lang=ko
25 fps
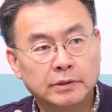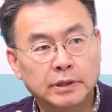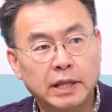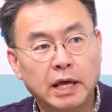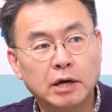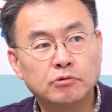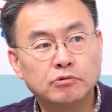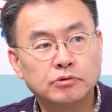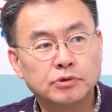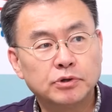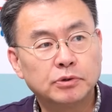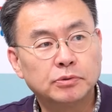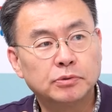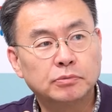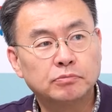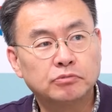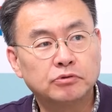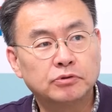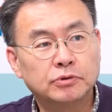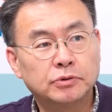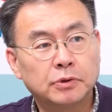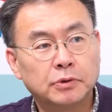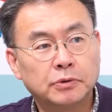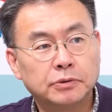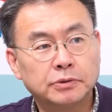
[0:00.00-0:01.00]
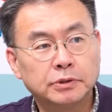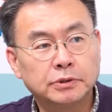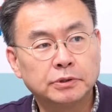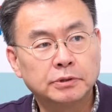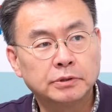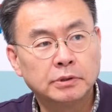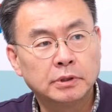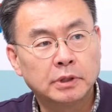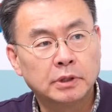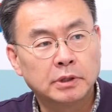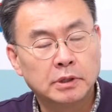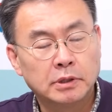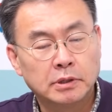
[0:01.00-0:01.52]

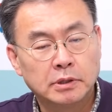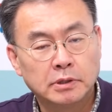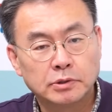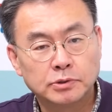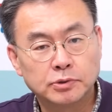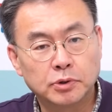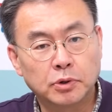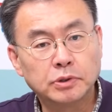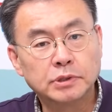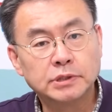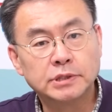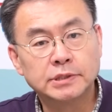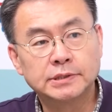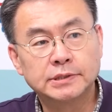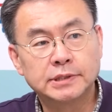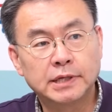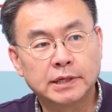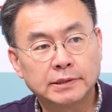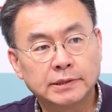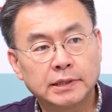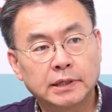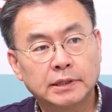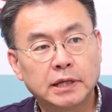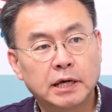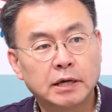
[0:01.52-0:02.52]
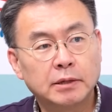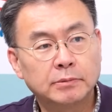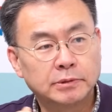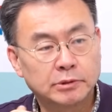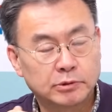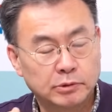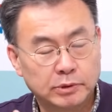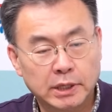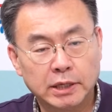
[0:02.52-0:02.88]
내후년부터는 전기차 산업,